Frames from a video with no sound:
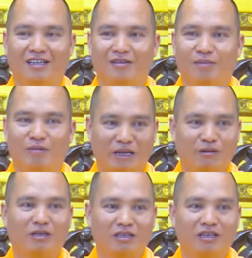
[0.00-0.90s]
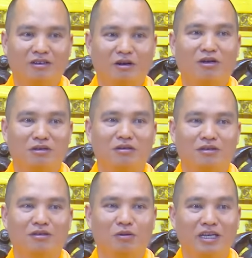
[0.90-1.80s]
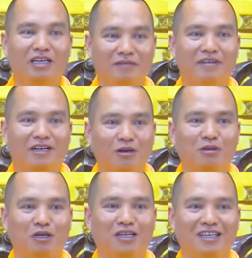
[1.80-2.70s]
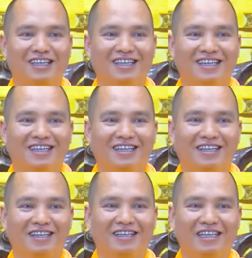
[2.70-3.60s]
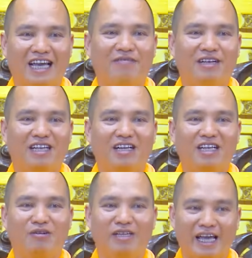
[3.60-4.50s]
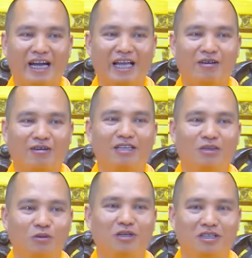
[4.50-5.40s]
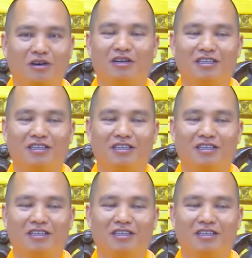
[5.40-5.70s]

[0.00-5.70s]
Bà bạch hòa thượng, con cũng nghĩ đến việc đó rồi, nhẹ việc gia đình cũng nhẹ gánh, nó có thể tu được rồi.